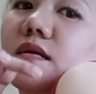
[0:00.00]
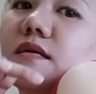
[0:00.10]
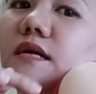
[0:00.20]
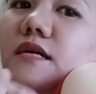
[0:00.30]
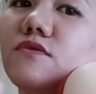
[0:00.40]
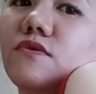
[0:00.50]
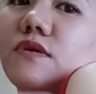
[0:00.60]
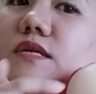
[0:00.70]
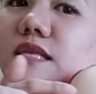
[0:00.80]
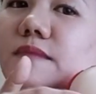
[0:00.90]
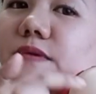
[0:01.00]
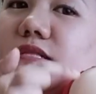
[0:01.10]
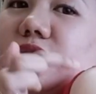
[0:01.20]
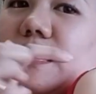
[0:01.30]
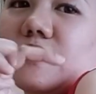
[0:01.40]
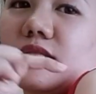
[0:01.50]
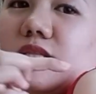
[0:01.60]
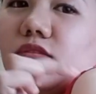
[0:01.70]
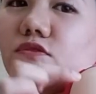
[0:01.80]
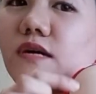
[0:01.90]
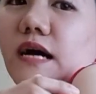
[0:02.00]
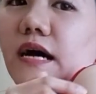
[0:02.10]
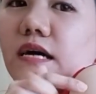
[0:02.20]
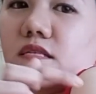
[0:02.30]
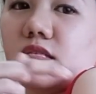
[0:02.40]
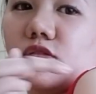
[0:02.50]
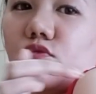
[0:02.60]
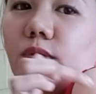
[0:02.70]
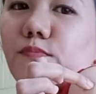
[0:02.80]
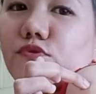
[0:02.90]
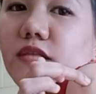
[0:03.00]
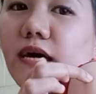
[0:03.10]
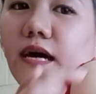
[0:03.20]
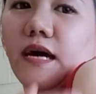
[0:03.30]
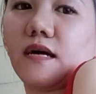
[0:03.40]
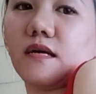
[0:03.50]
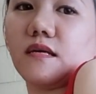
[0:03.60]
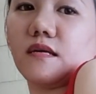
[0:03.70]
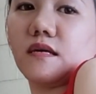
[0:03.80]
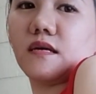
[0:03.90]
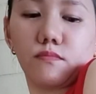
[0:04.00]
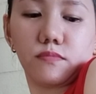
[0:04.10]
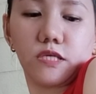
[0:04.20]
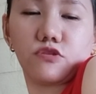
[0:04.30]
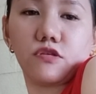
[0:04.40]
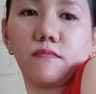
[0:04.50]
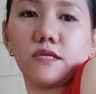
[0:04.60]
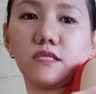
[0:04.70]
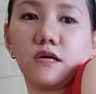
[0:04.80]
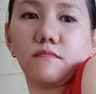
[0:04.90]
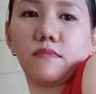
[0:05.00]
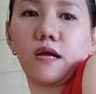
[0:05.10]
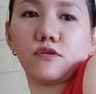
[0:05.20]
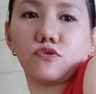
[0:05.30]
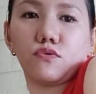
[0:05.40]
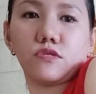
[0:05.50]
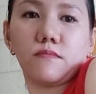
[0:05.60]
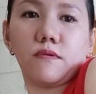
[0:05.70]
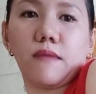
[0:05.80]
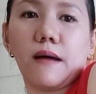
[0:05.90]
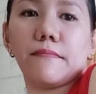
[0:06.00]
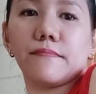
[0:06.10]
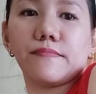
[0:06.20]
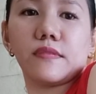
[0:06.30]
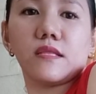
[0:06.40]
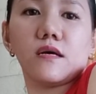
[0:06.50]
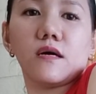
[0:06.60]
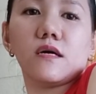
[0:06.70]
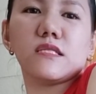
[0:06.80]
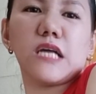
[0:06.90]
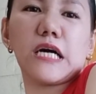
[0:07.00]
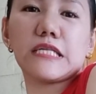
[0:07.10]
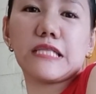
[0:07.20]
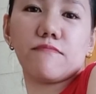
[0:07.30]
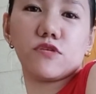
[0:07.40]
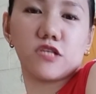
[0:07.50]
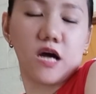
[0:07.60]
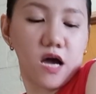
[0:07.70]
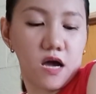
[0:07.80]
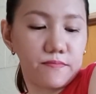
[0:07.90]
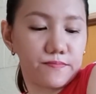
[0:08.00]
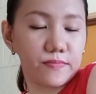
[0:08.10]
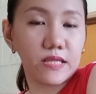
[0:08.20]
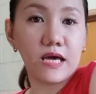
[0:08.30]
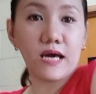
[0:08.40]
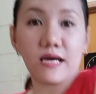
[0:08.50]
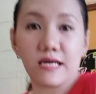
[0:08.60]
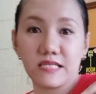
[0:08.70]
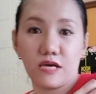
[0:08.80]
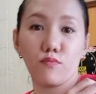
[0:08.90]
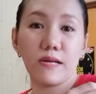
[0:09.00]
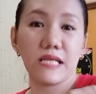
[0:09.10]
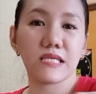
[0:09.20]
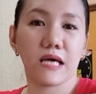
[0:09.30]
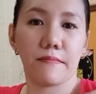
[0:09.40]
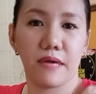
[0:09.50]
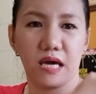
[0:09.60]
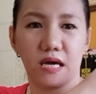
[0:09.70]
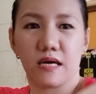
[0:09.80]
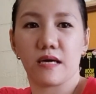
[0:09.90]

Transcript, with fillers: Yan o. Oh. Hindi pantay dito guys. Ito maputi. Dito sa bandang braso ko sa baba. Nangitim siya. Kasi umalis kami.